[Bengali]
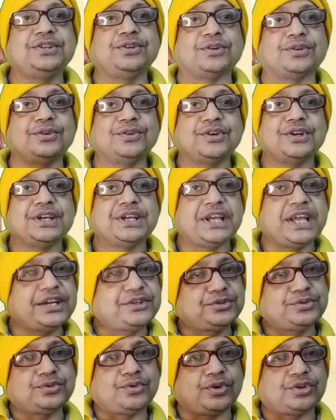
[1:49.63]
হলো
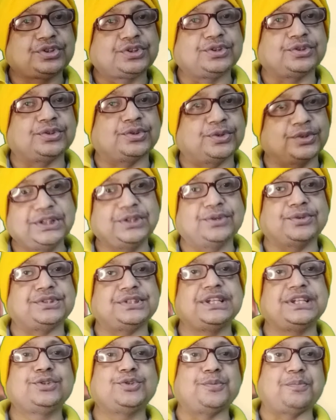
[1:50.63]
একটু কষ্ট হলেও
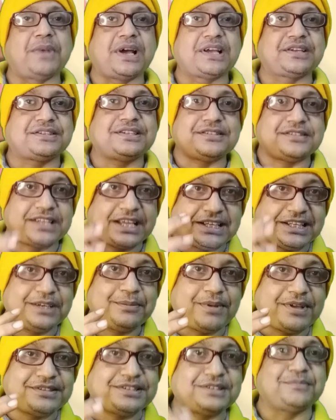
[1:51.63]
যেহেতু মাসটি
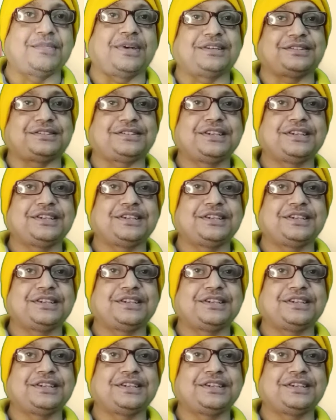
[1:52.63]
স্যাক্রিফাইসের মাস